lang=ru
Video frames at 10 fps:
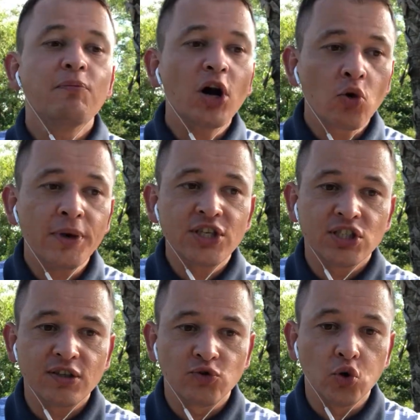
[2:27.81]
пару
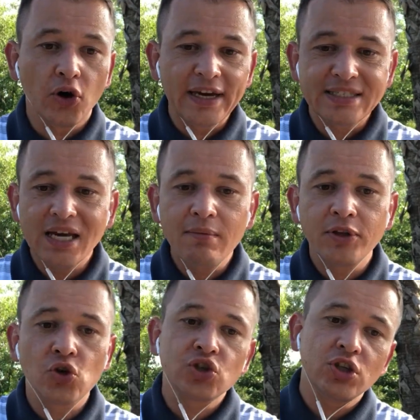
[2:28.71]
месяцев до
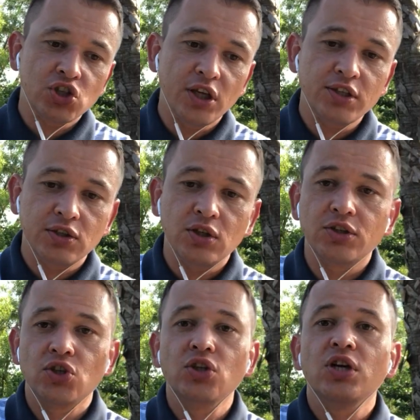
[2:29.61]
экзамена уже
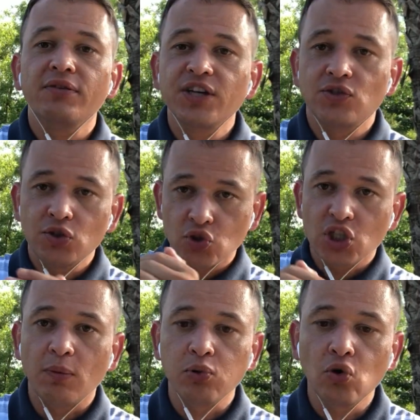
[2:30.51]
начинаете тренировать вот эти вот
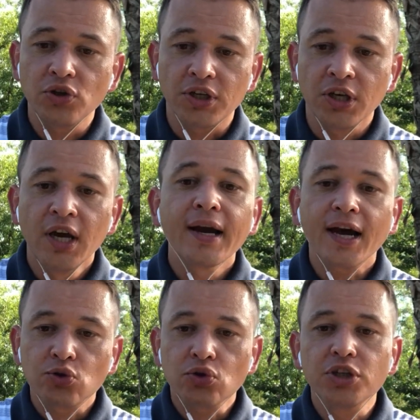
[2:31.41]
шаблоны,
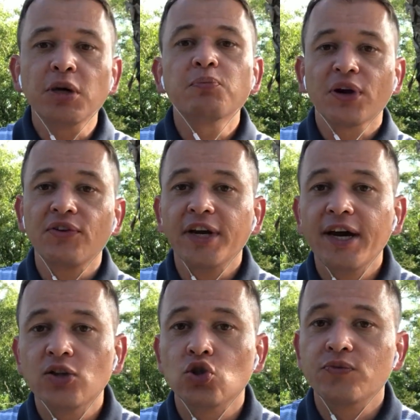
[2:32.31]
которые
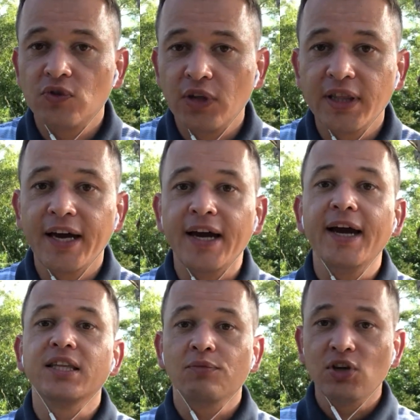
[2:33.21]
проверяют, собственно, на
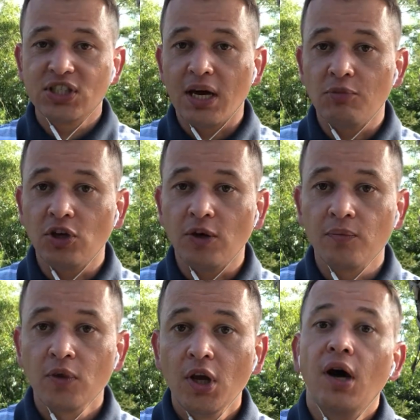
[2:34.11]
этом экзамене.
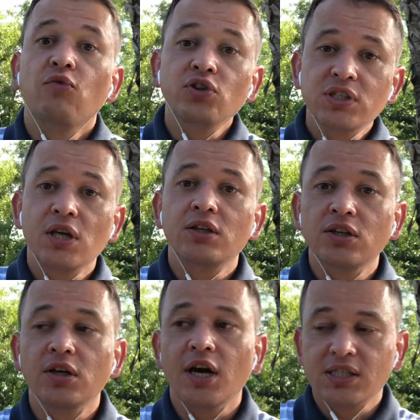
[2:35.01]
Вот
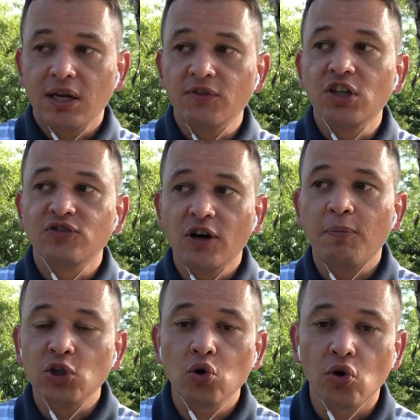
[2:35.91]
основные, основные два
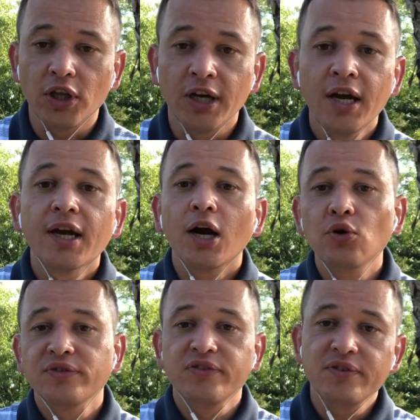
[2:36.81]
подхода.
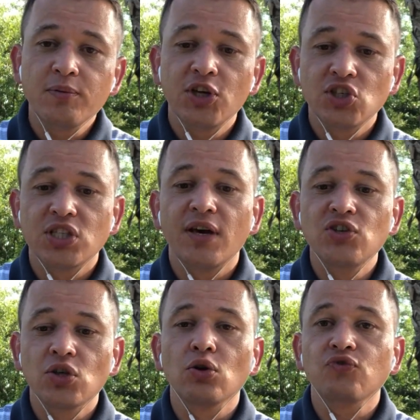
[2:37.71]
Какой вы выберете,
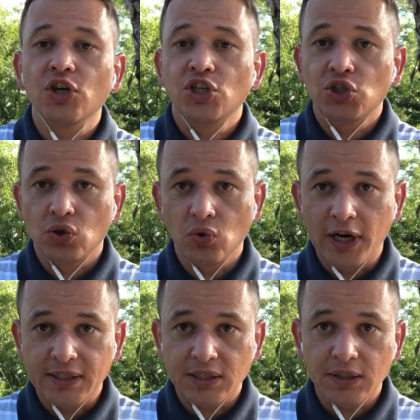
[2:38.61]
зависит от вашей
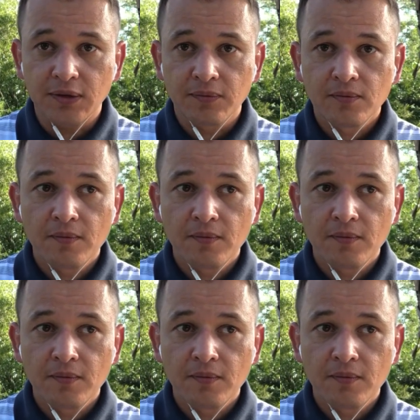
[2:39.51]
ситуации.